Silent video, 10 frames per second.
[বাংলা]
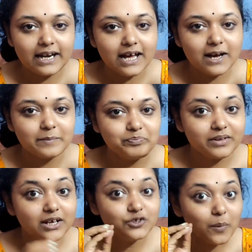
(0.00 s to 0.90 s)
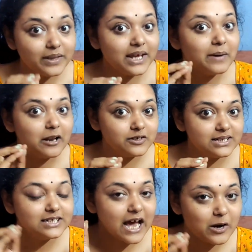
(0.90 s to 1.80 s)
এটা সব থেকে ভালো
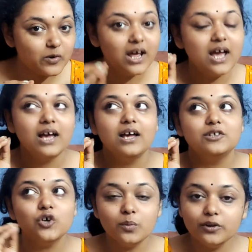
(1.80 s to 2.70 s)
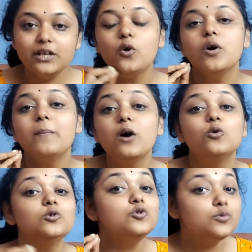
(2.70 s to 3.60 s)
জিনিস কারণ জন্মদিন হোক বা
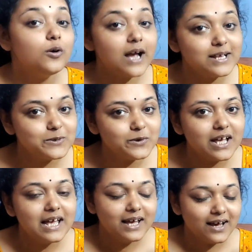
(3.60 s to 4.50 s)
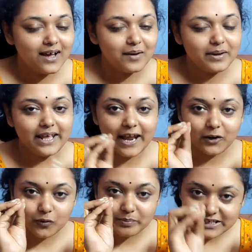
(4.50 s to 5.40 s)
কোনো শুভ কাজ হোক মানে একটু
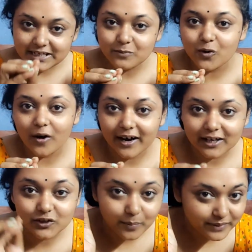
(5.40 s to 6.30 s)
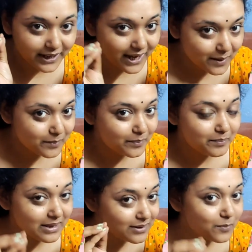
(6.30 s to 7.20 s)
মিষ্টি মুখ করাটা সব থেকে
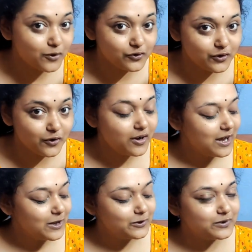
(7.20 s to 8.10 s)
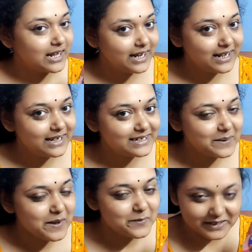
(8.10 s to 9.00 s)
বেশি প্রয়োজনীয় তো দাদা এটা দিয়েছে
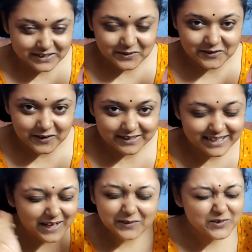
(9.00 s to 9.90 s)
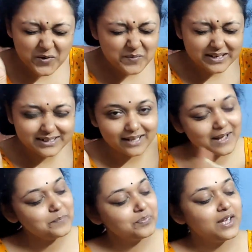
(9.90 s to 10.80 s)
আমি আরো বেশি খুশি হয়ে গেছি থ্যাংক ইউ সো মাচ দাদা
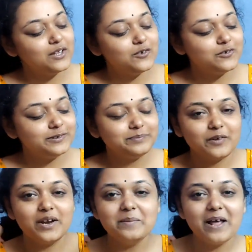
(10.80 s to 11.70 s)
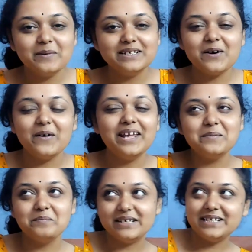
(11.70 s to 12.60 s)
তো অনেক ভালোবাসা অনেক
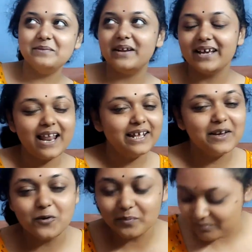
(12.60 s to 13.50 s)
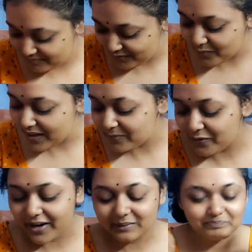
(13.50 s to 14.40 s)
বেশি মানে কালকে খুব ধুমধাম করে